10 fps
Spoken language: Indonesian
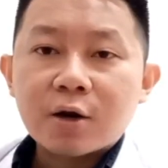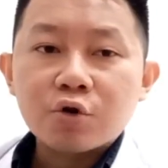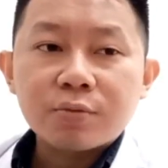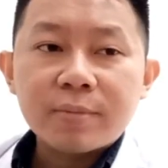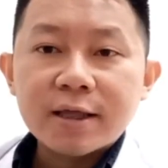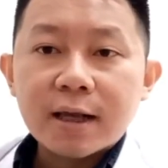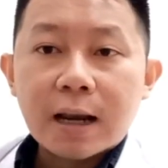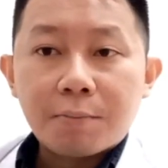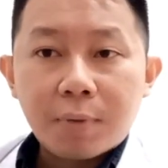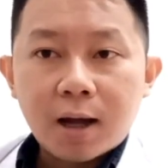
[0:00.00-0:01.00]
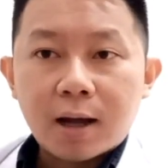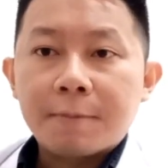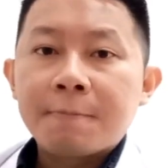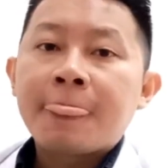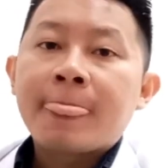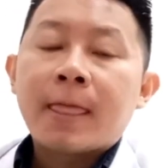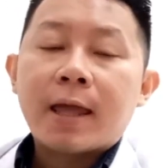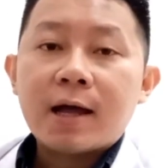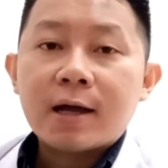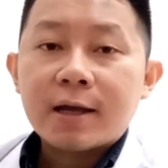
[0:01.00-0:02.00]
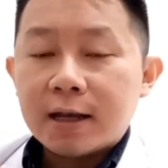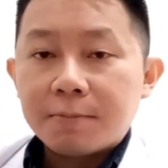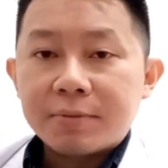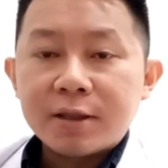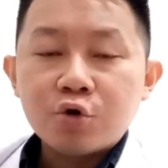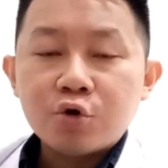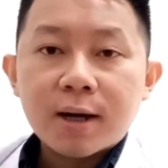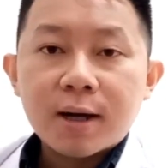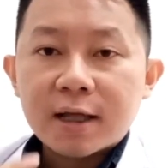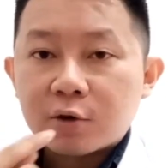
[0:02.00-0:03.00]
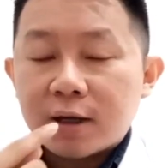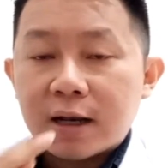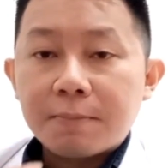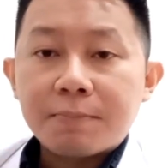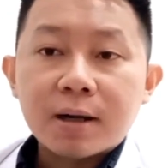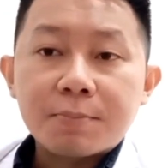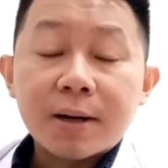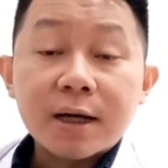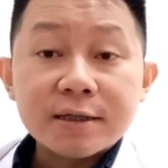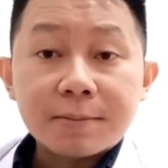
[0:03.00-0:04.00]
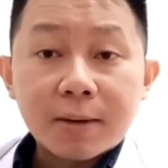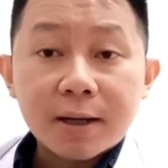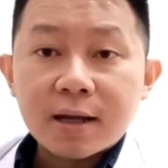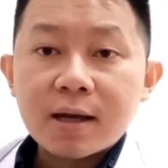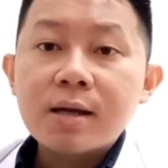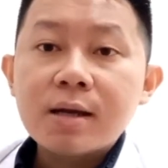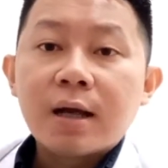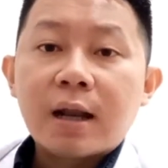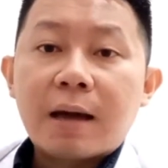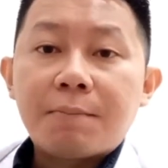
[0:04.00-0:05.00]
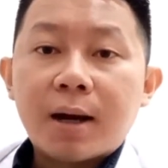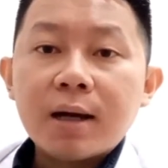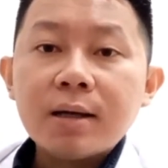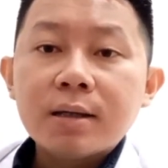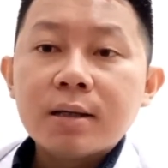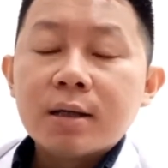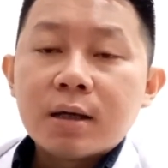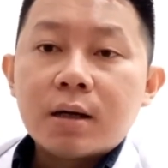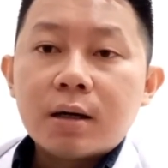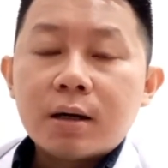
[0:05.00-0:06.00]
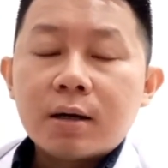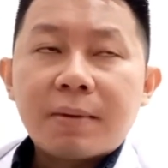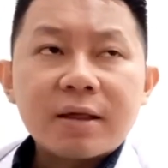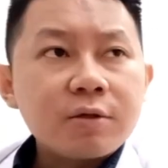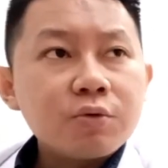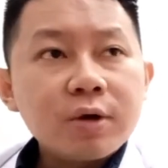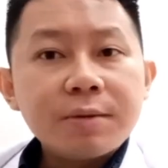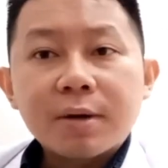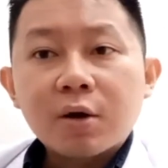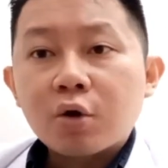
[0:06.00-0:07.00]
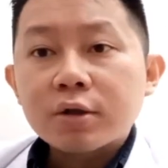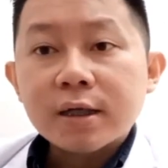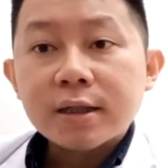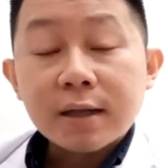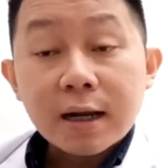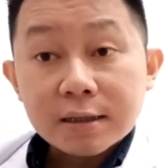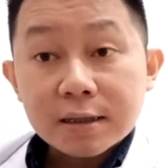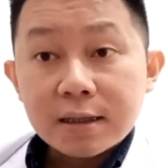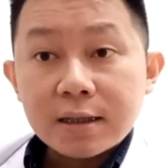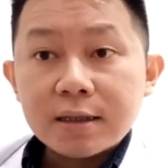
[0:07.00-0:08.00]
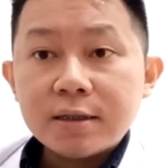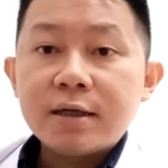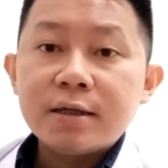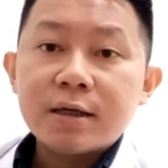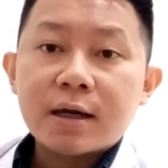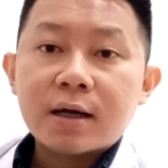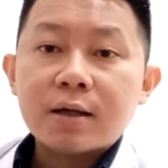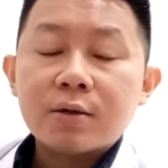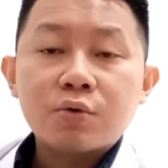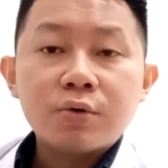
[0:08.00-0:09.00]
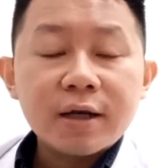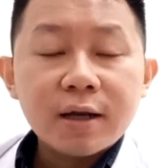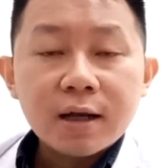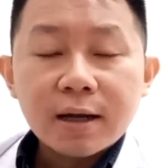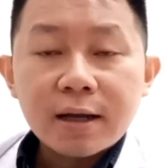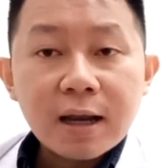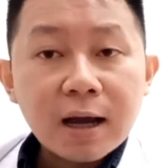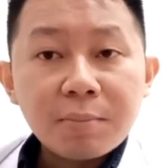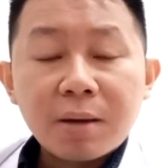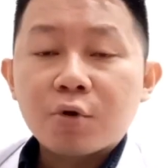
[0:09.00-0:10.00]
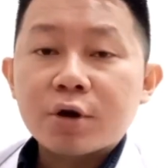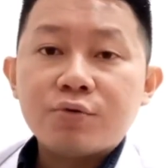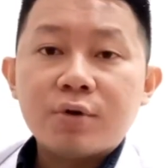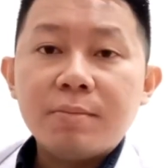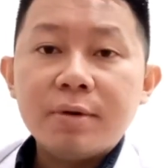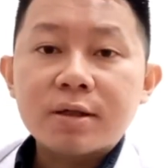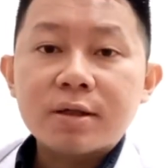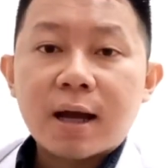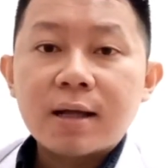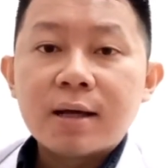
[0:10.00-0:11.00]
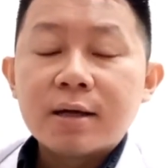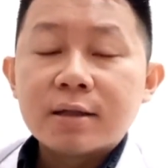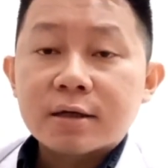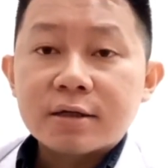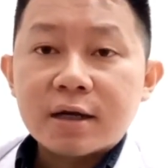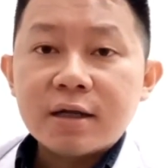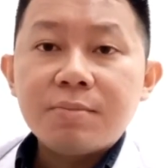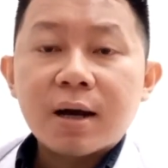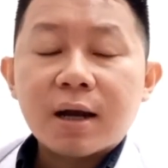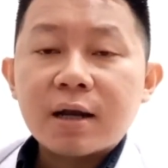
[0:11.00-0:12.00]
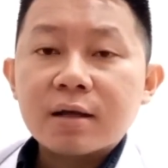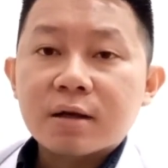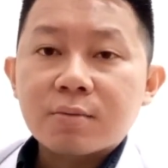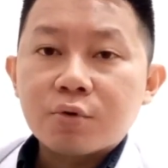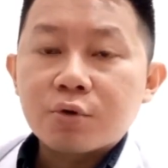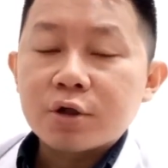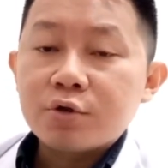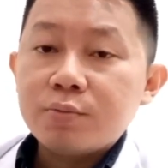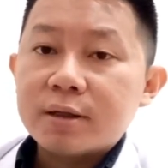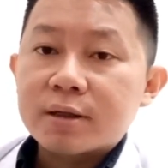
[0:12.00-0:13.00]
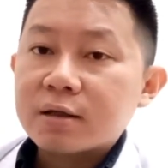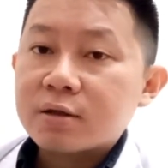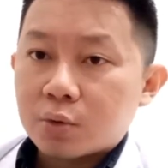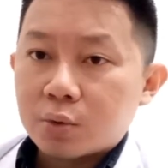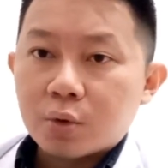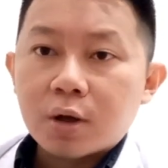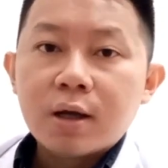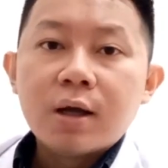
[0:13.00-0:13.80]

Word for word: anosmianya lama, ya hmm. hilang penciuman atau hilang hmm. pengecapannya hmm. lama eh, pasien sulit berkonsentrasi jadinya sulit kehilangan memori juga bisa terjadi bahkan yang terburuk itu bisa stroke